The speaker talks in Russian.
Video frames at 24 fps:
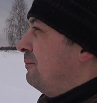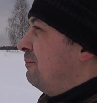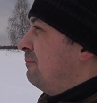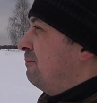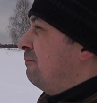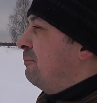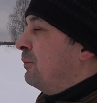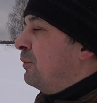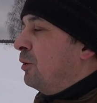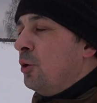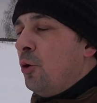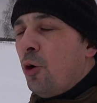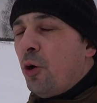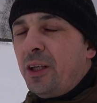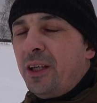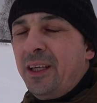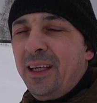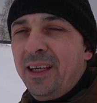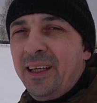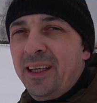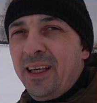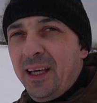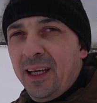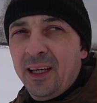
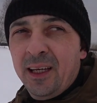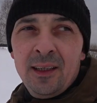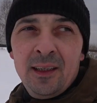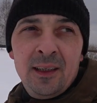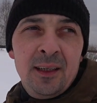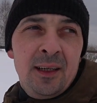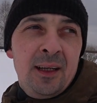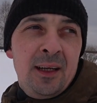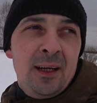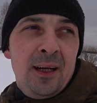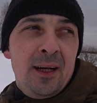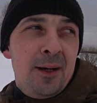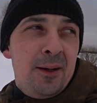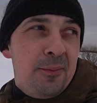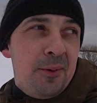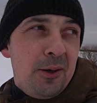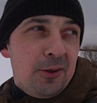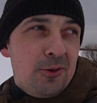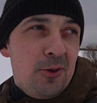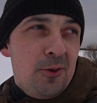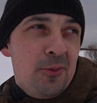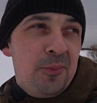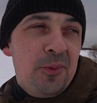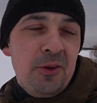многие
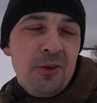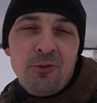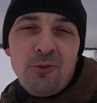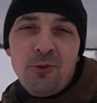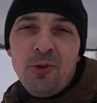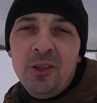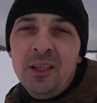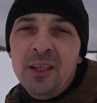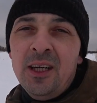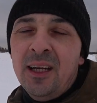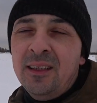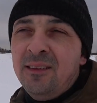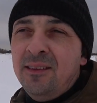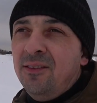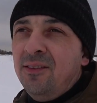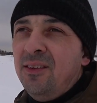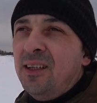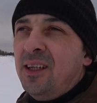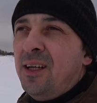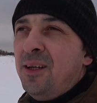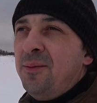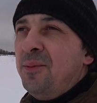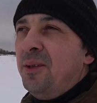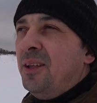потом пишут
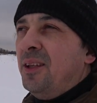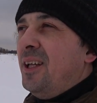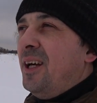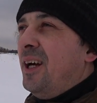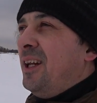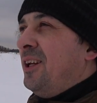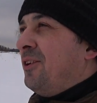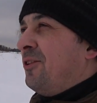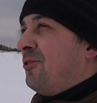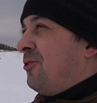негативные комментарии,